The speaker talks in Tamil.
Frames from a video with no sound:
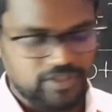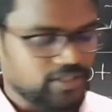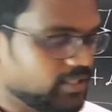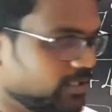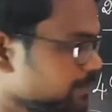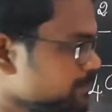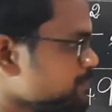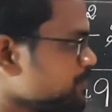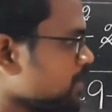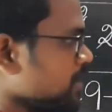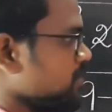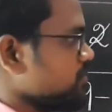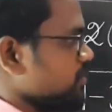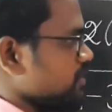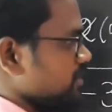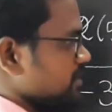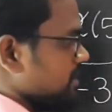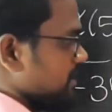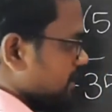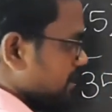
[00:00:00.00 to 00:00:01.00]
சொல்லலாம் ஸோ
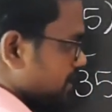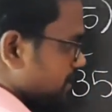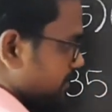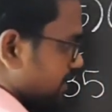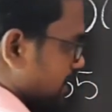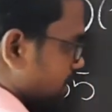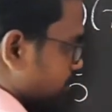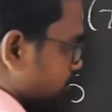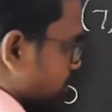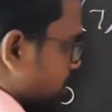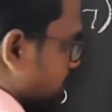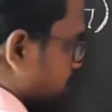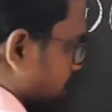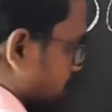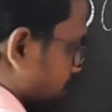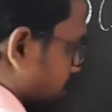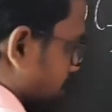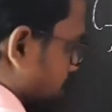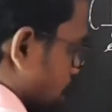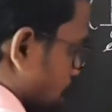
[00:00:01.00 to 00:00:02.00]
இந்த ரெண்டு வேல்யூக்கும் இப்போ
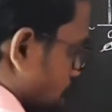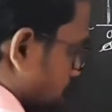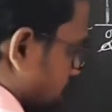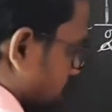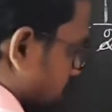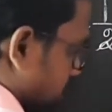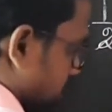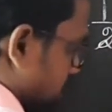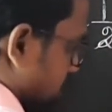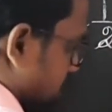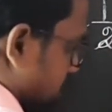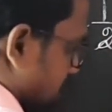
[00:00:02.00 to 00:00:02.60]
நம்ம லாக் எடுத்து